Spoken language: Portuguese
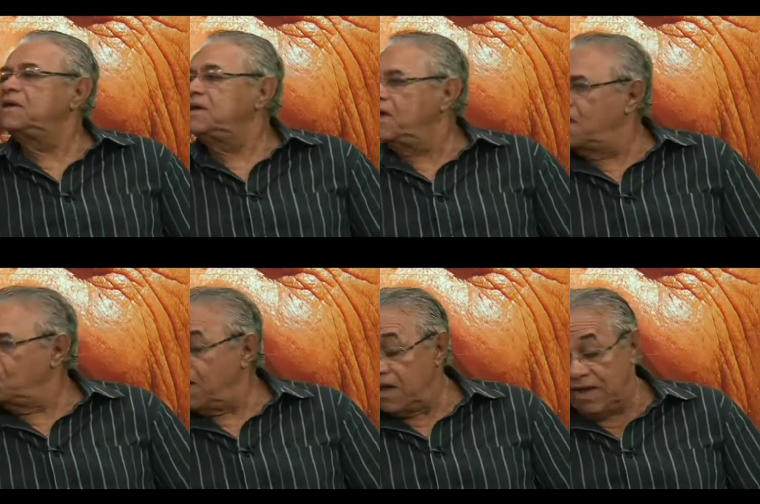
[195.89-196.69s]
E é
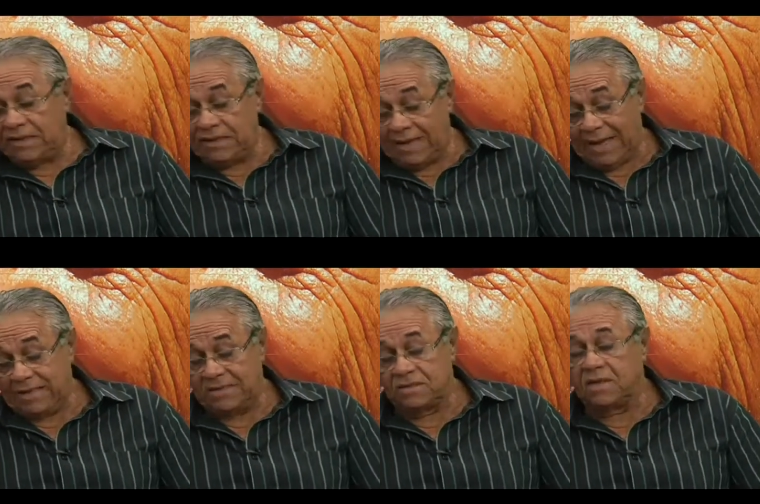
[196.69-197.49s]
uma
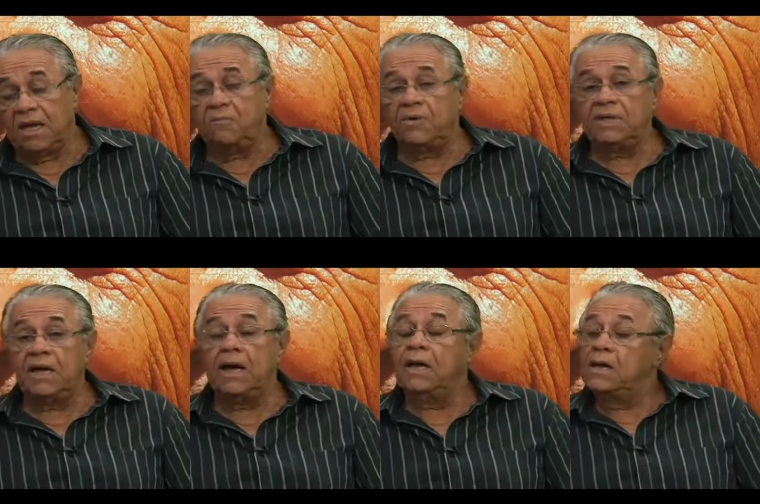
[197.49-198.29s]
realidade, ninguém pode
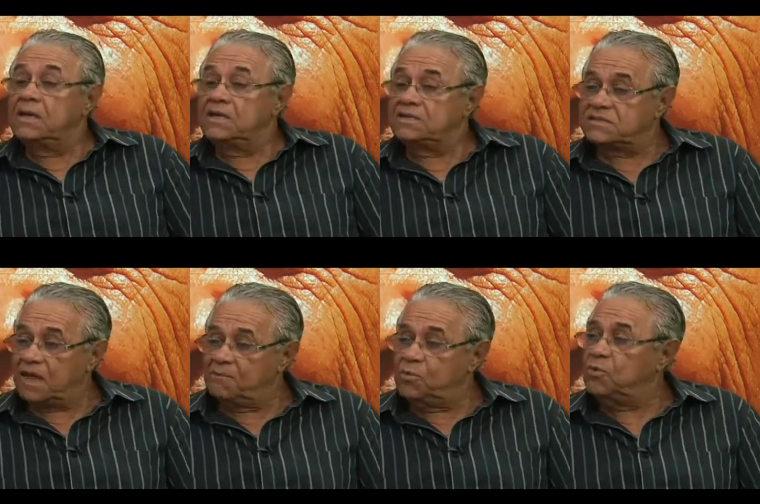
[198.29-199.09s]
negar. E
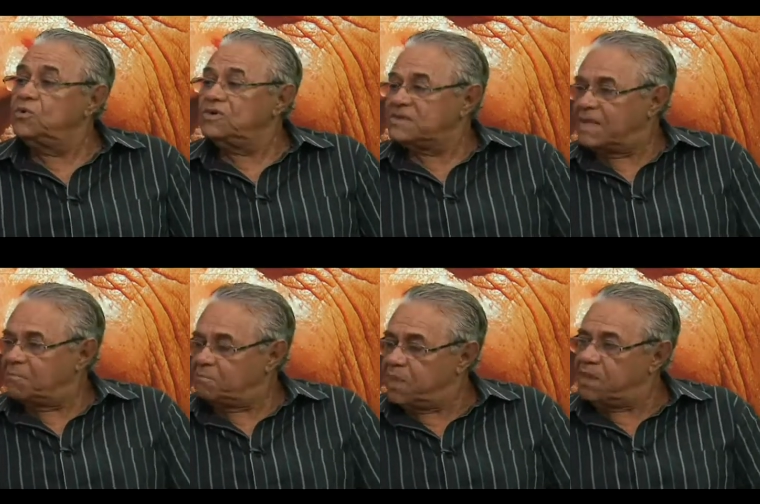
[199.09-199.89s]
Sabu
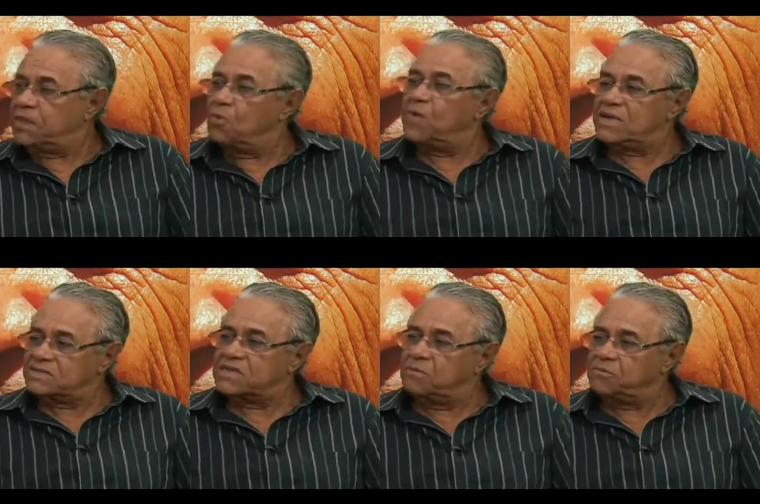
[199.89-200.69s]
também deu um
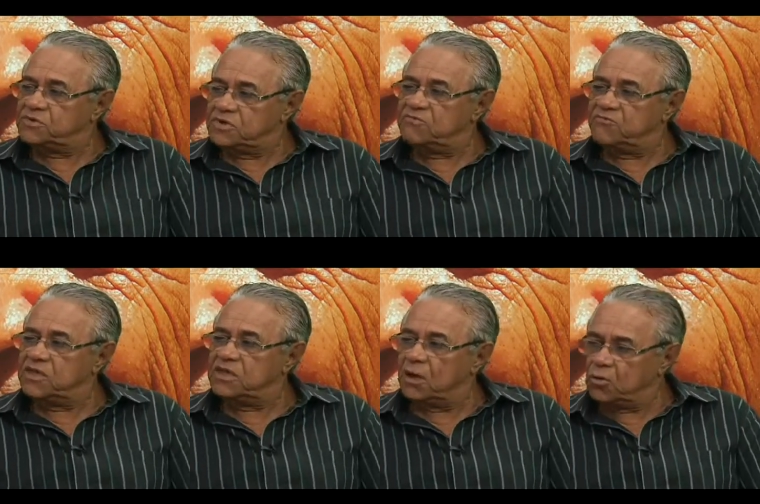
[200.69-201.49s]
exemplo de
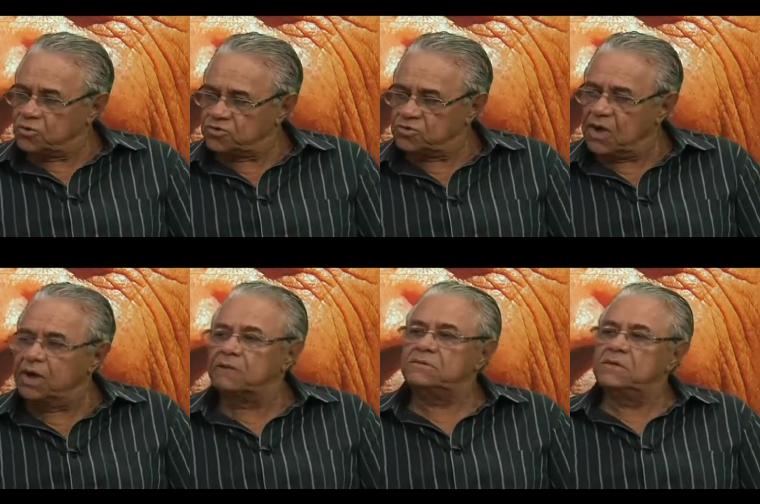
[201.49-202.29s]
vida
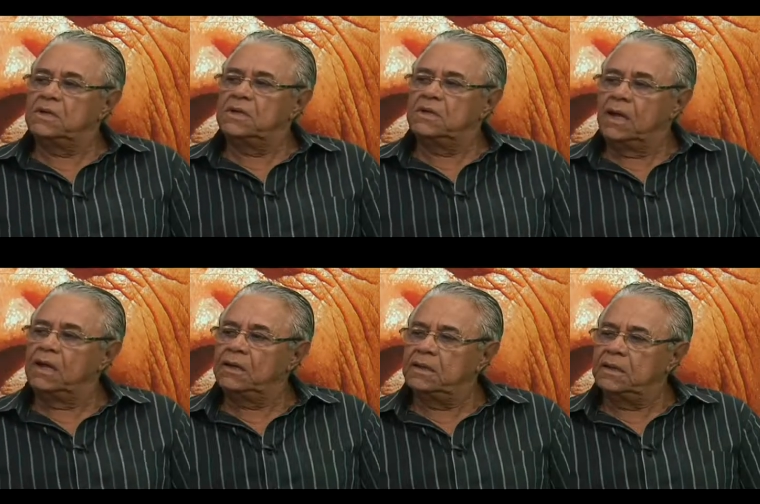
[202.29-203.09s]
conjugal, hum.
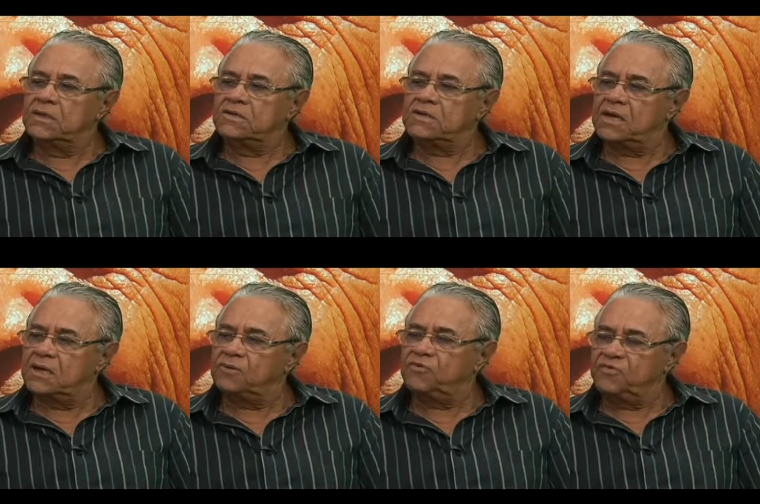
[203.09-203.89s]
né? muito,
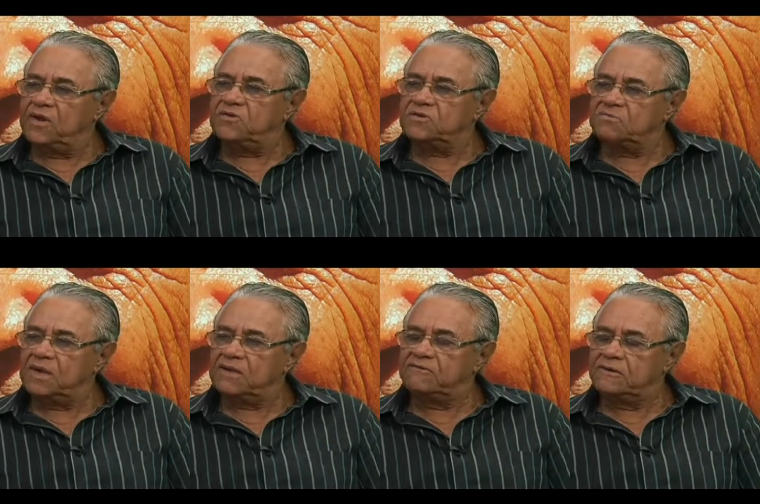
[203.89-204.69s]
gerando filhos muito
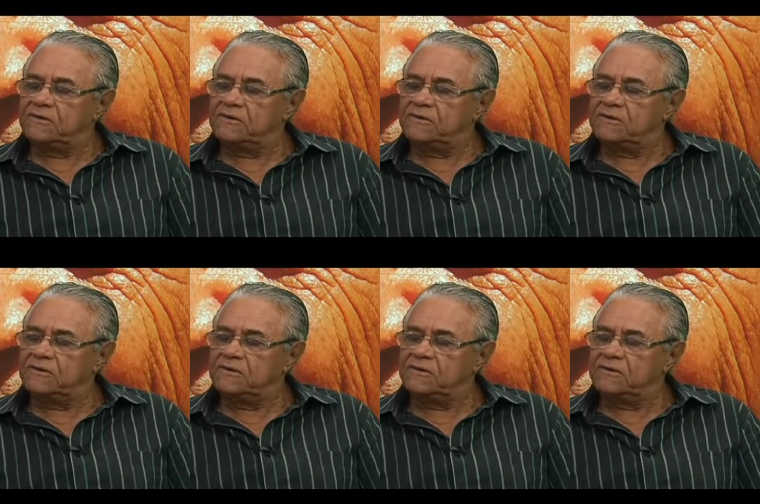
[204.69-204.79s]
maravilhosos.